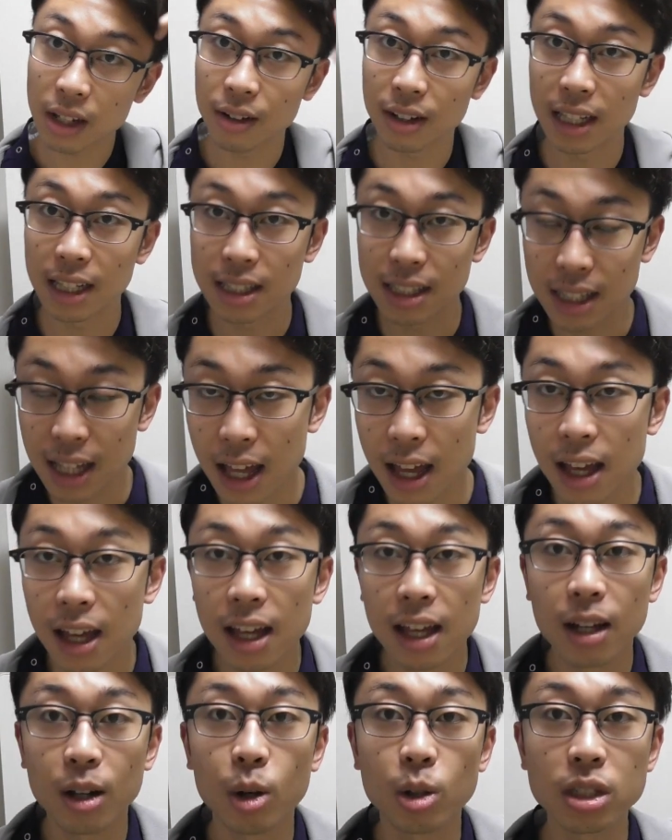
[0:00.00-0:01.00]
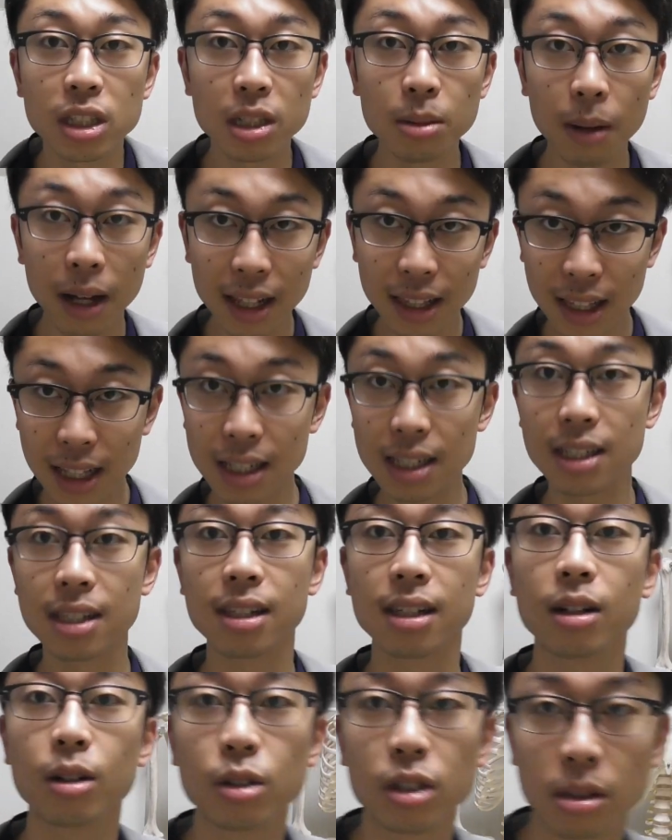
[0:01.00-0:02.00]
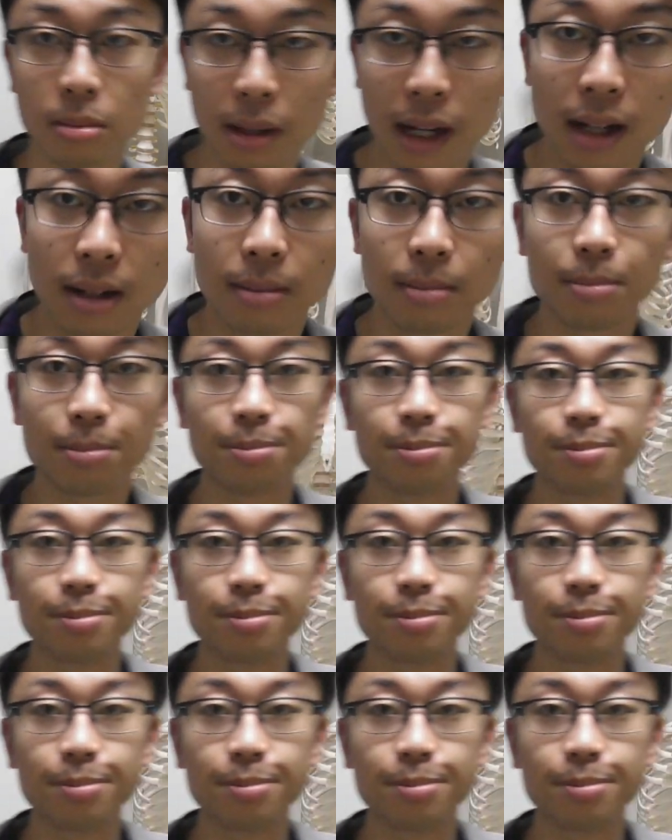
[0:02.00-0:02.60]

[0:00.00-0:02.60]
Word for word: てはですね骨盤です骨盤